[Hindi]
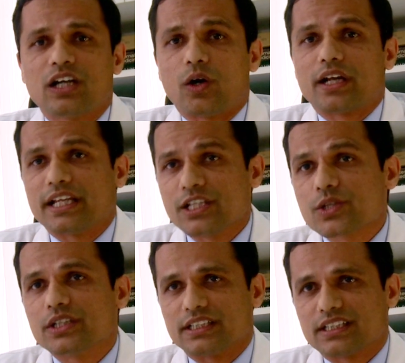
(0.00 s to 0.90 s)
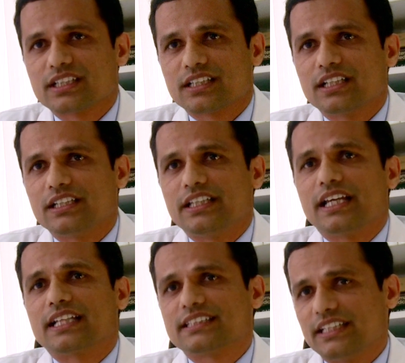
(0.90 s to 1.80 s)
और इंसुलिन ये
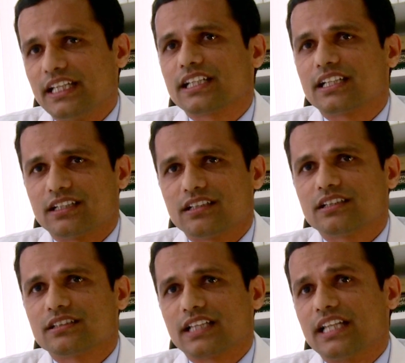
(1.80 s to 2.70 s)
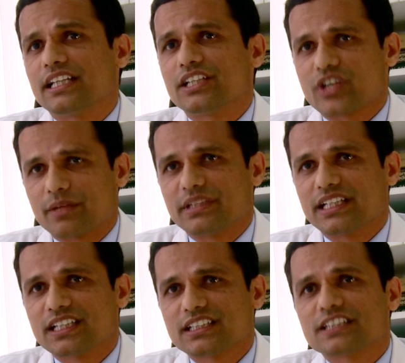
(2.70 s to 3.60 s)
ऐसी एक ताले की चाबी
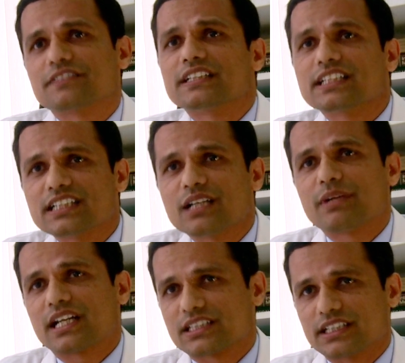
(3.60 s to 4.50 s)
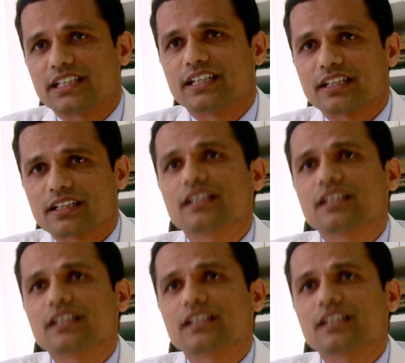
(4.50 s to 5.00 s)
है जिस वजह से हमारा शरीर